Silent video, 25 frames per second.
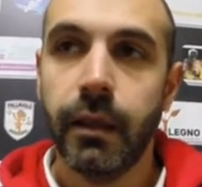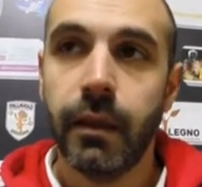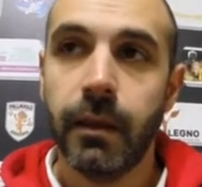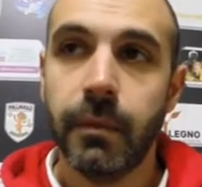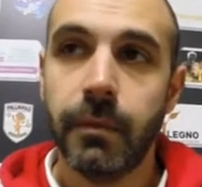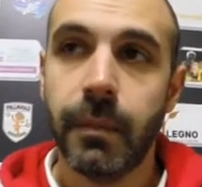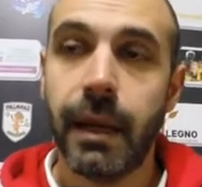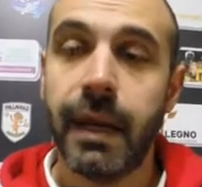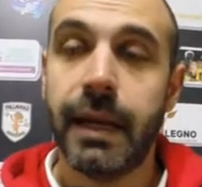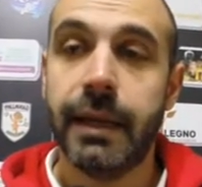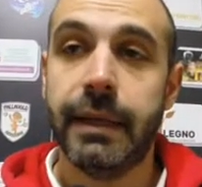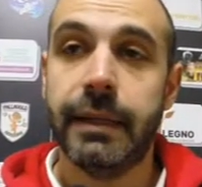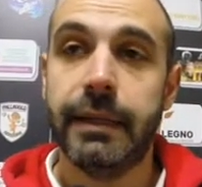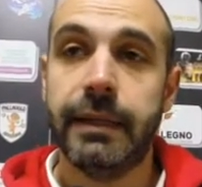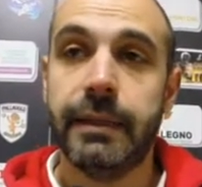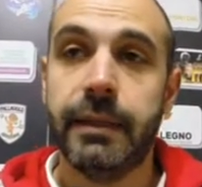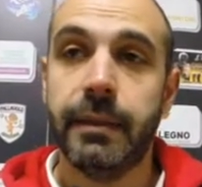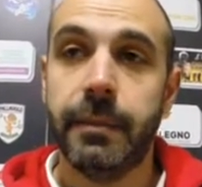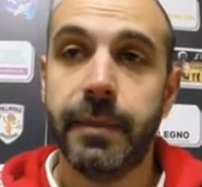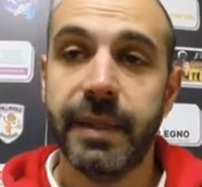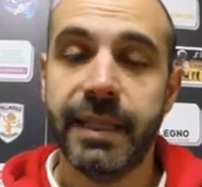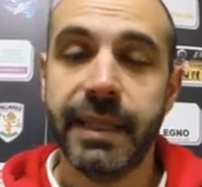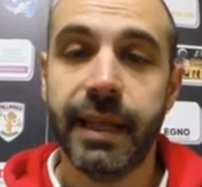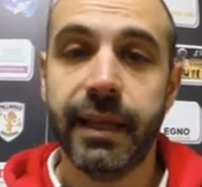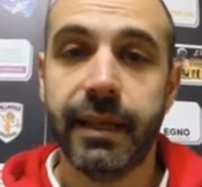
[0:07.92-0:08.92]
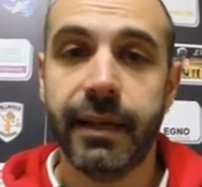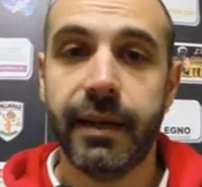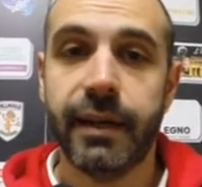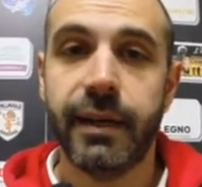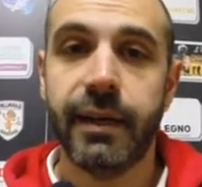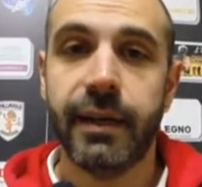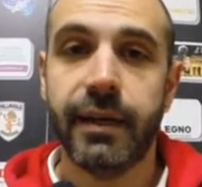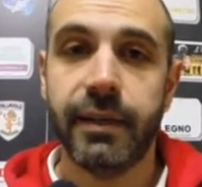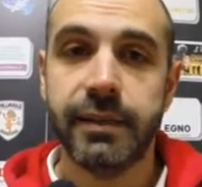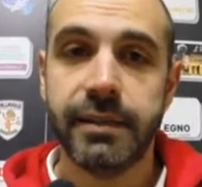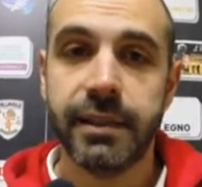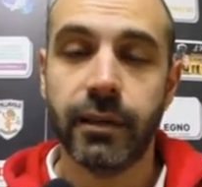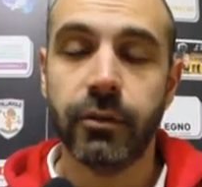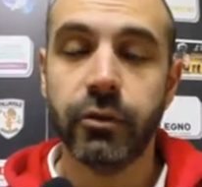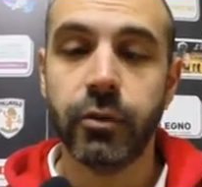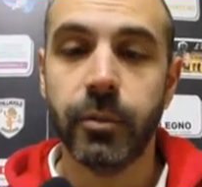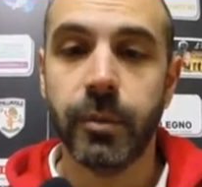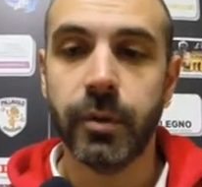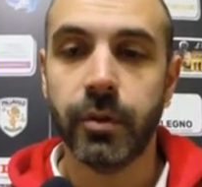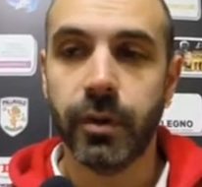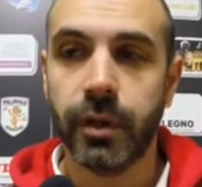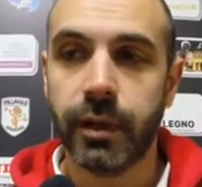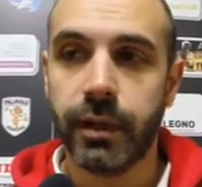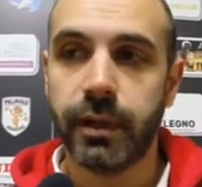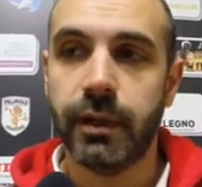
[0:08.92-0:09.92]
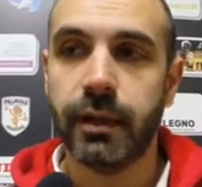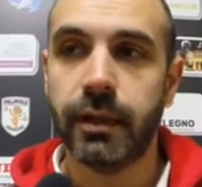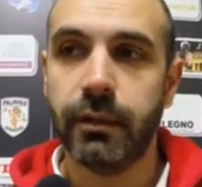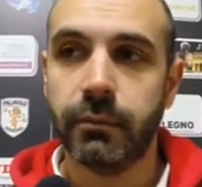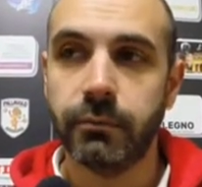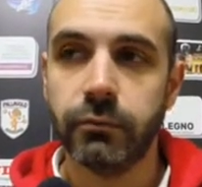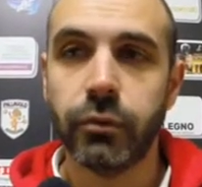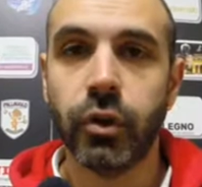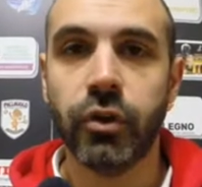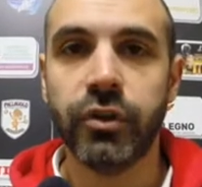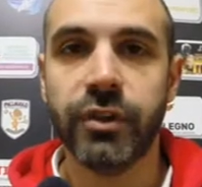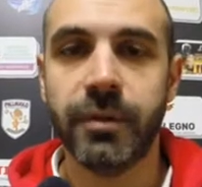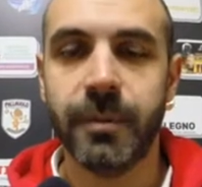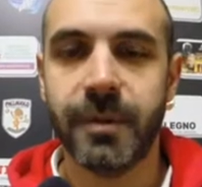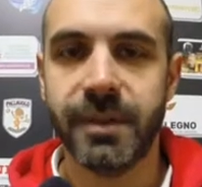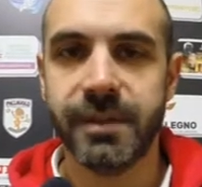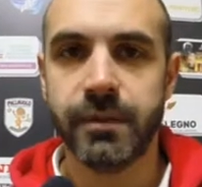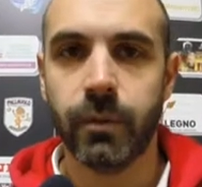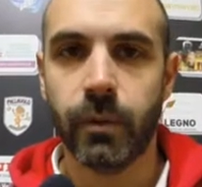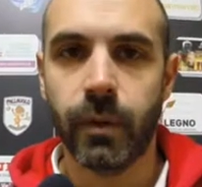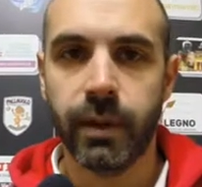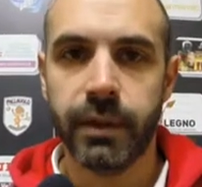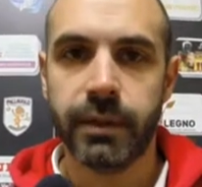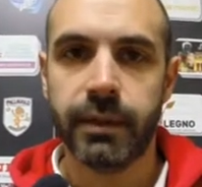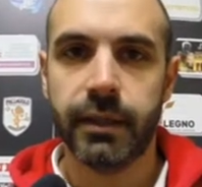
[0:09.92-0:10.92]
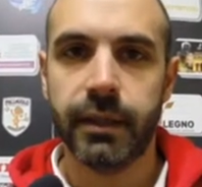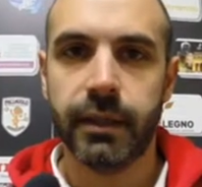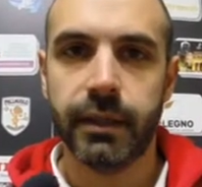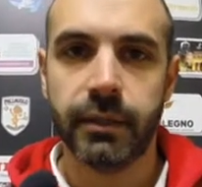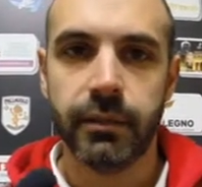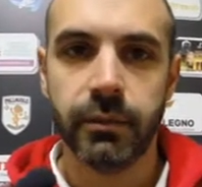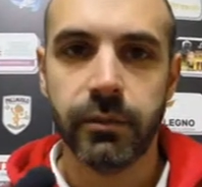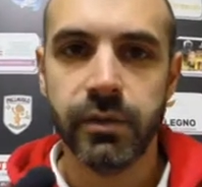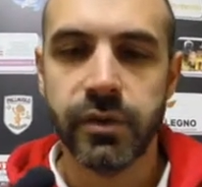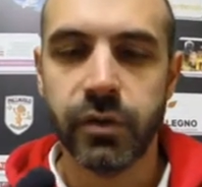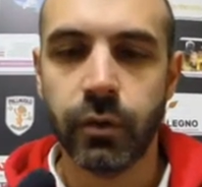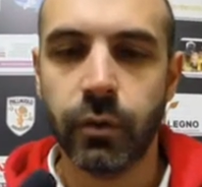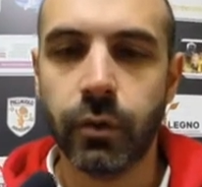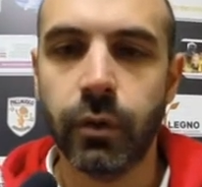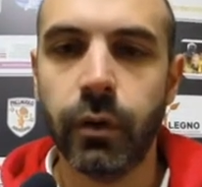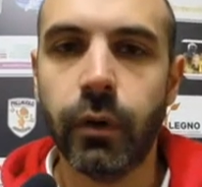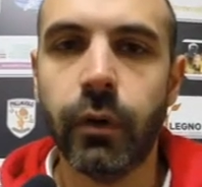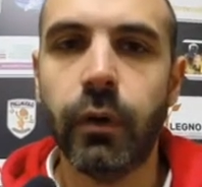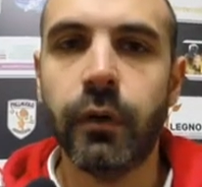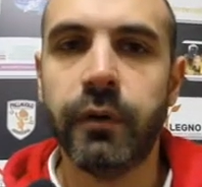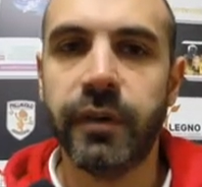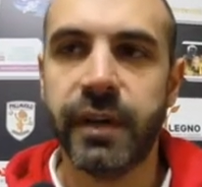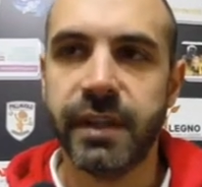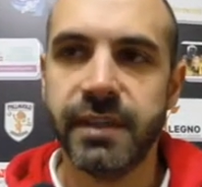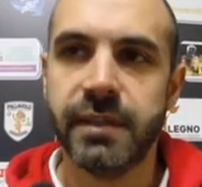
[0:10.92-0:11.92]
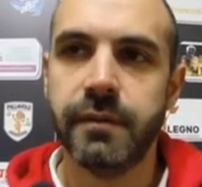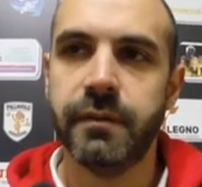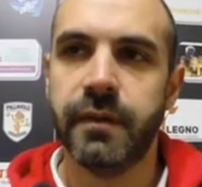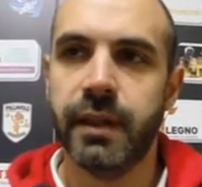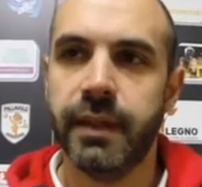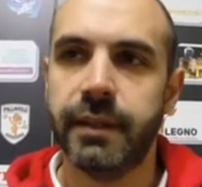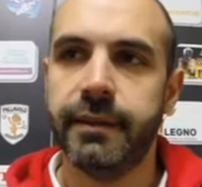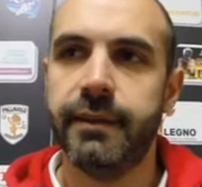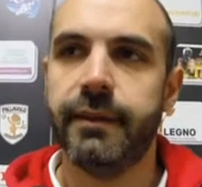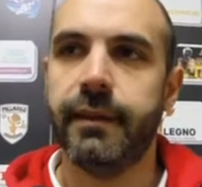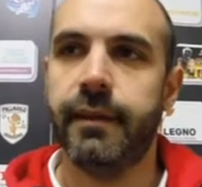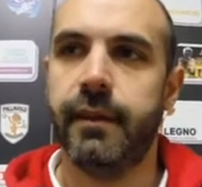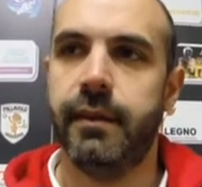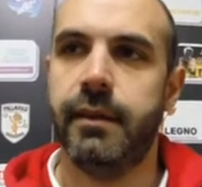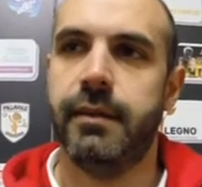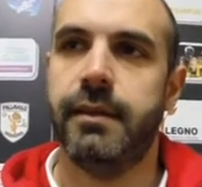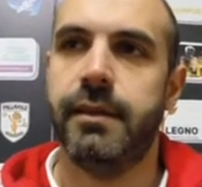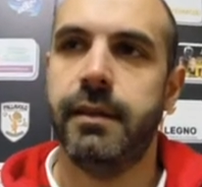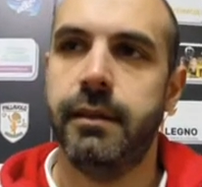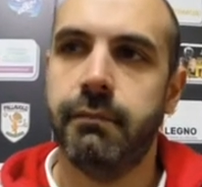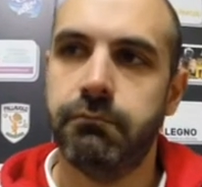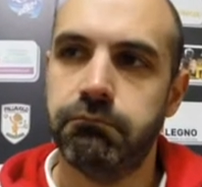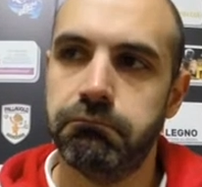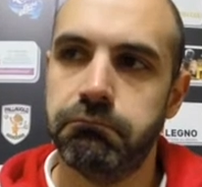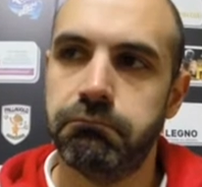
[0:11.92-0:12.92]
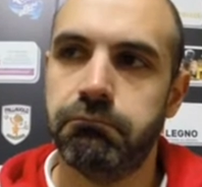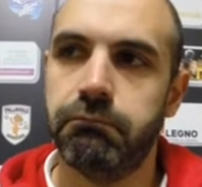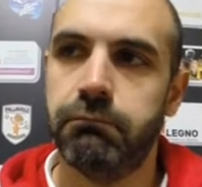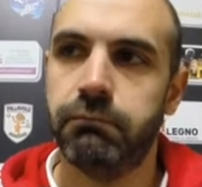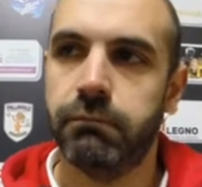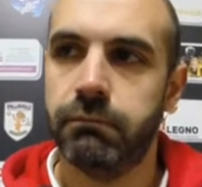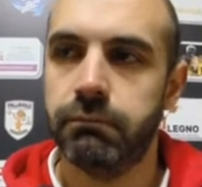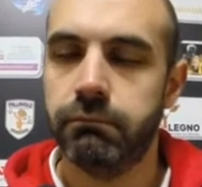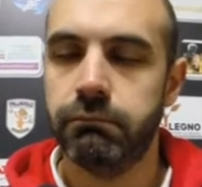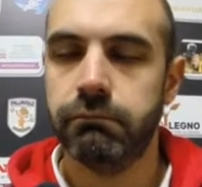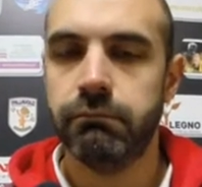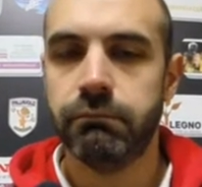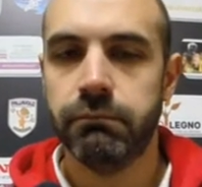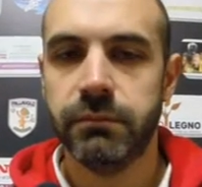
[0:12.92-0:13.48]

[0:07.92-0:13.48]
Ma Pedara secondo me è un'ottima un squadra, non sono frasi fatte, mm,